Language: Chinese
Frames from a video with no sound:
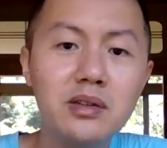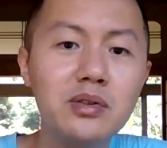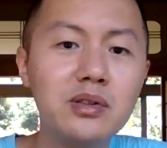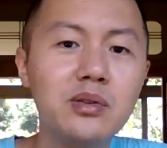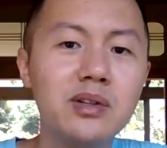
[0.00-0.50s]

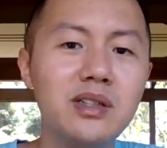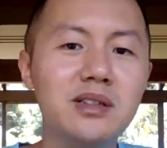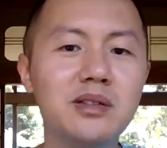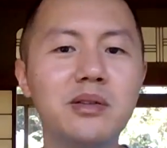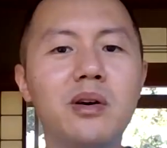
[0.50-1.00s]
六十多、
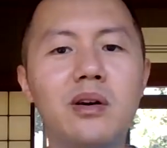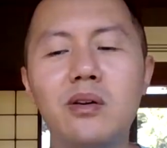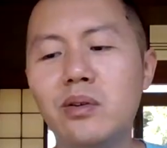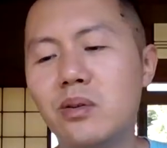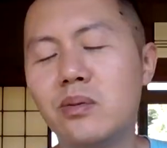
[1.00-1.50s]
七十
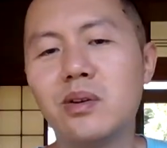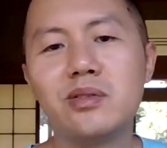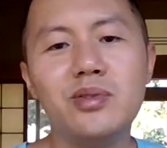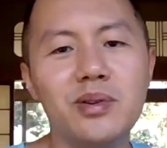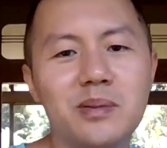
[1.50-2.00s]
多。哎呦，我
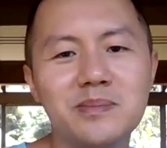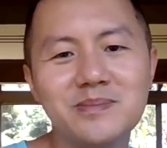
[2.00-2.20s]
去！